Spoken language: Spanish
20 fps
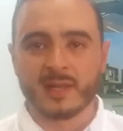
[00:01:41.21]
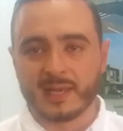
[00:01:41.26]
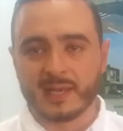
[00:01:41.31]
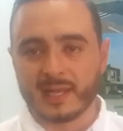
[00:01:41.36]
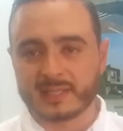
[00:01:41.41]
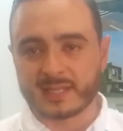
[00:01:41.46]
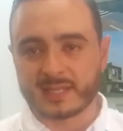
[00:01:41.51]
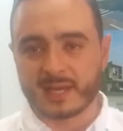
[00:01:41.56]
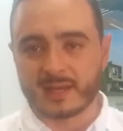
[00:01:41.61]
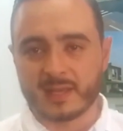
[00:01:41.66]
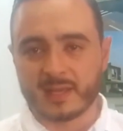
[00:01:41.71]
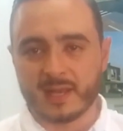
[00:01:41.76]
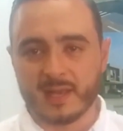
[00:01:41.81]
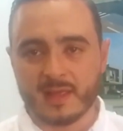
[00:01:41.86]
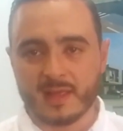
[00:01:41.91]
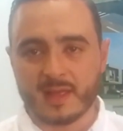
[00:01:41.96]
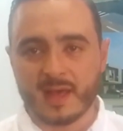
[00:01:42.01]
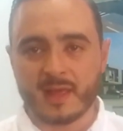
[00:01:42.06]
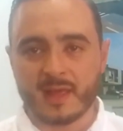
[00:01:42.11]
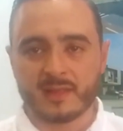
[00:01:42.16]
la
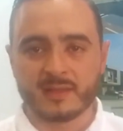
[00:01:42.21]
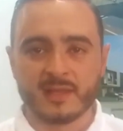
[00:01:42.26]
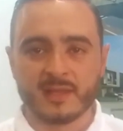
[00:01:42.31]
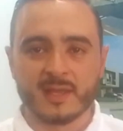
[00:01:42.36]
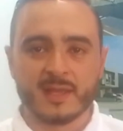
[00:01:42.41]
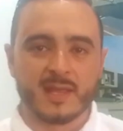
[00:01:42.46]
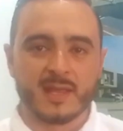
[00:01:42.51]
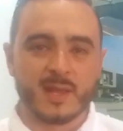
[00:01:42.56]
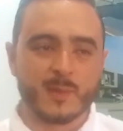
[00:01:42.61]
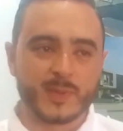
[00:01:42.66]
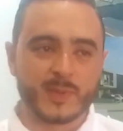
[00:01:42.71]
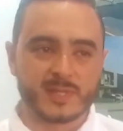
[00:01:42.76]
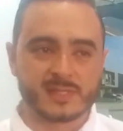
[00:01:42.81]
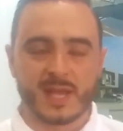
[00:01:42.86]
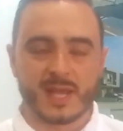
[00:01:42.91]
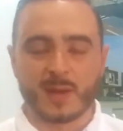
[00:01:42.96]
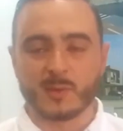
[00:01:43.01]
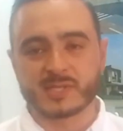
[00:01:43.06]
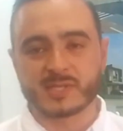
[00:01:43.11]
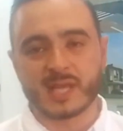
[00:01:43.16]
tranquilidad y pues
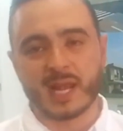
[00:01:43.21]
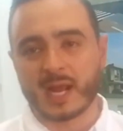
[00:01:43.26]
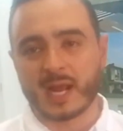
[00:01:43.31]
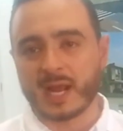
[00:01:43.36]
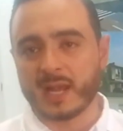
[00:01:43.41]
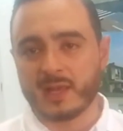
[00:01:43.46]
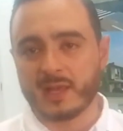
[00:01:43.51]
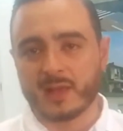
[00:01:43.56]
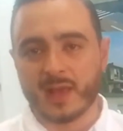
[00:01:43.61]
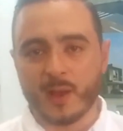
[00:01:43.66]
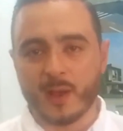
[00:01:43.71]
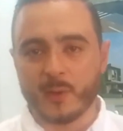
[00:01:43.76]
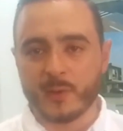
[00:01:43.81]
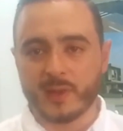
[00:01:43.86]
digamos que la calidad de